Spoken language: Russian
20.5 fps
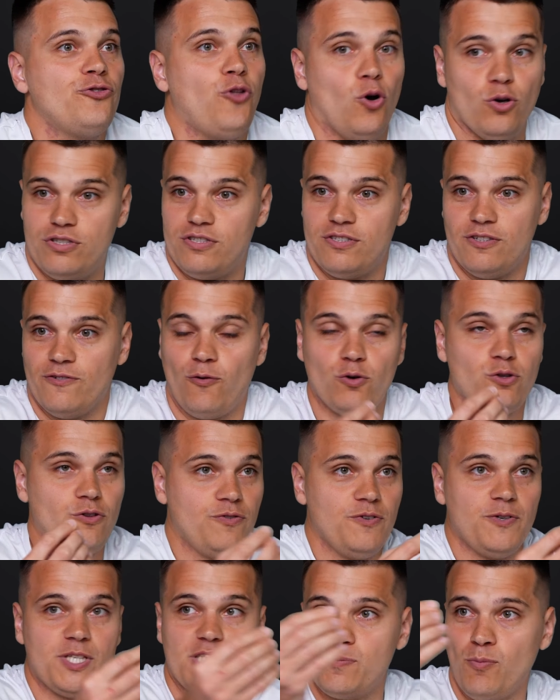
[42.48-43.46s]
То есть, вот
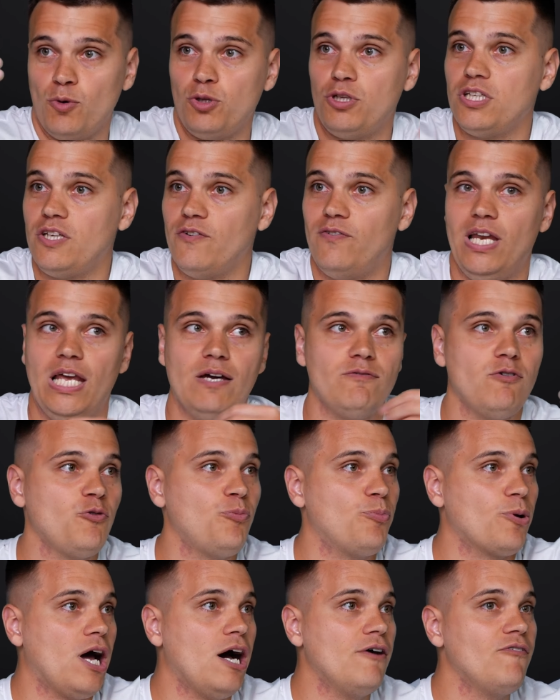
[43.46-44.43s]
вы смотрите влево,
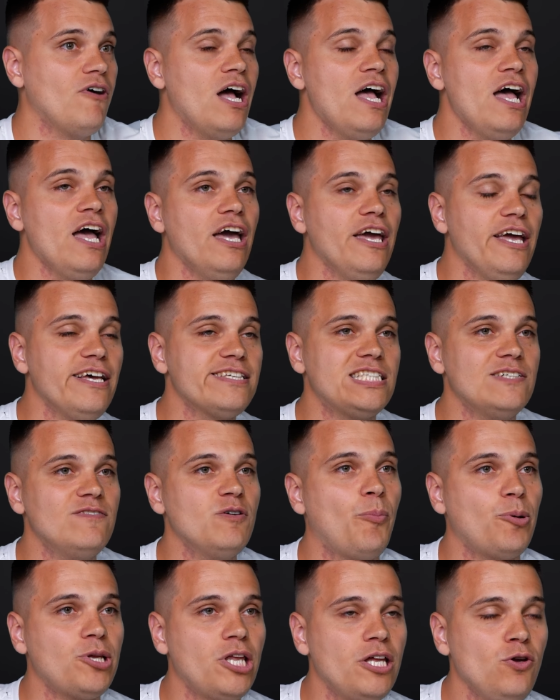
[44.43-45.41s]
вправо, и если вы
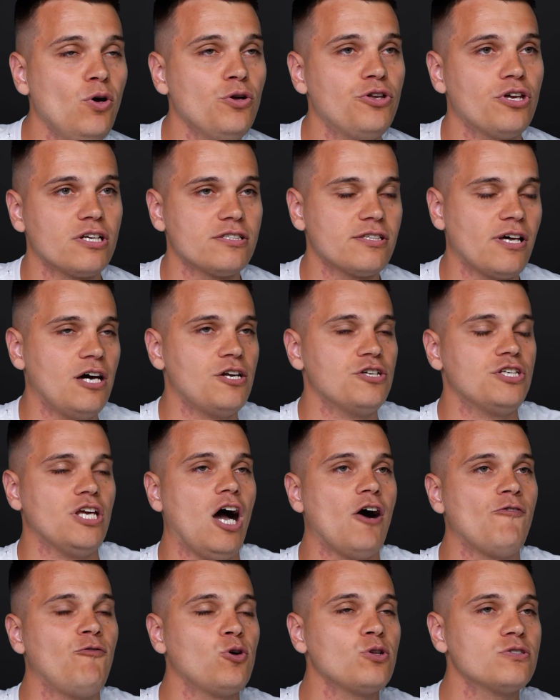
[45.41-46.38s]
подойдете, расскажете
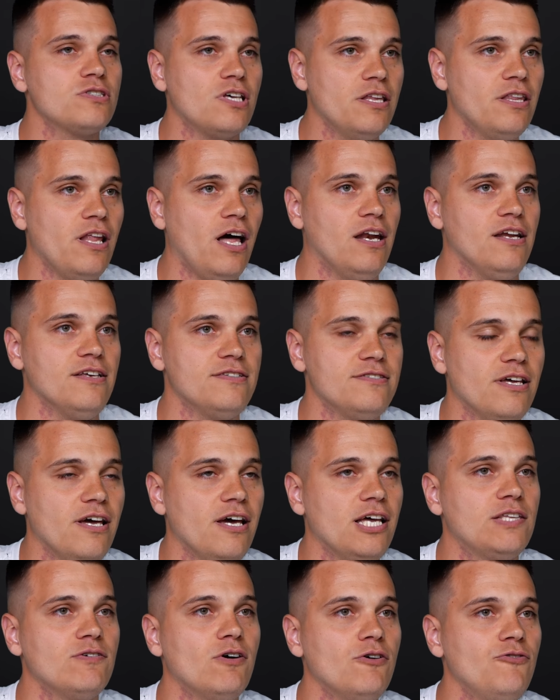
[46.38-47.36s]
о функциональности
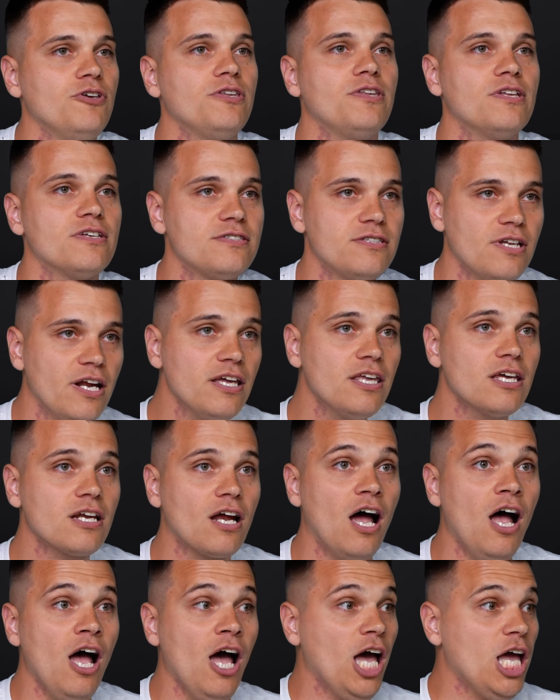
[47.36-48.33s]
этого
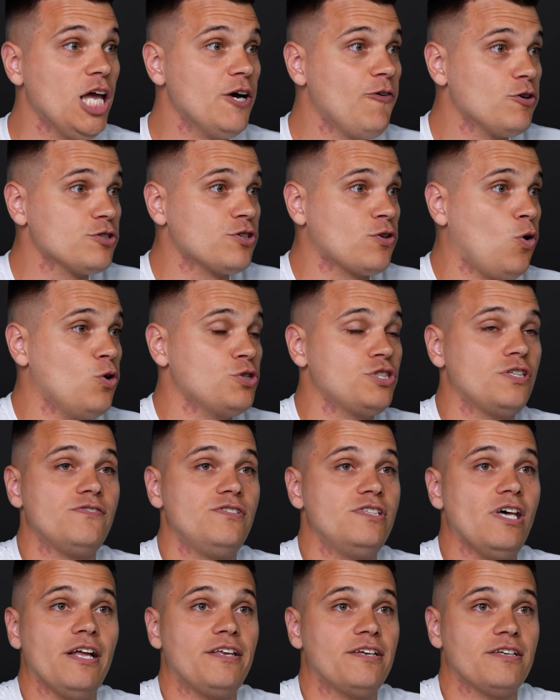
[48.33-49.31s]
фитнес-трекера, его захочет
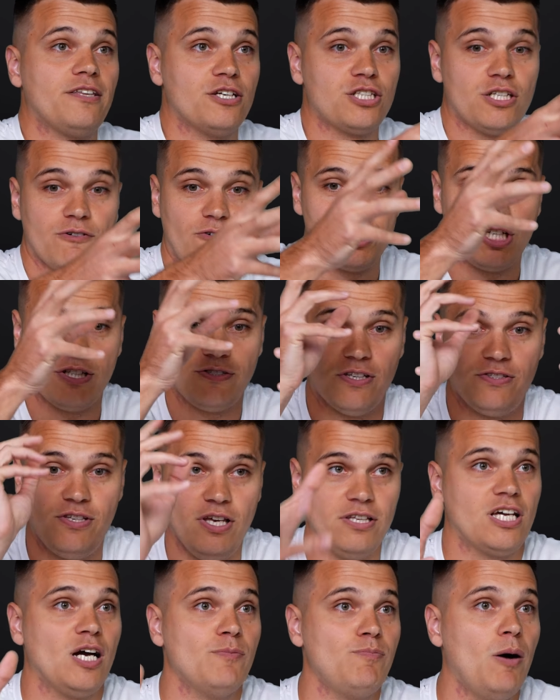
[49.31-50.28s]
взять даже ваша
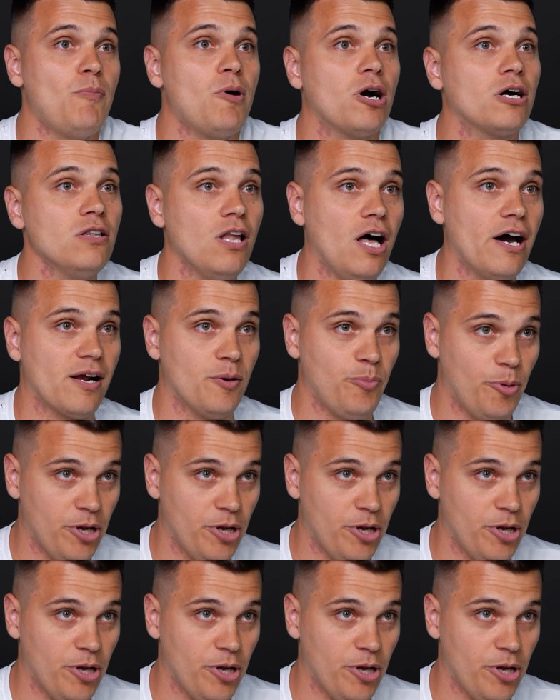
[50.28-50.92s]
соседка Баба Клара,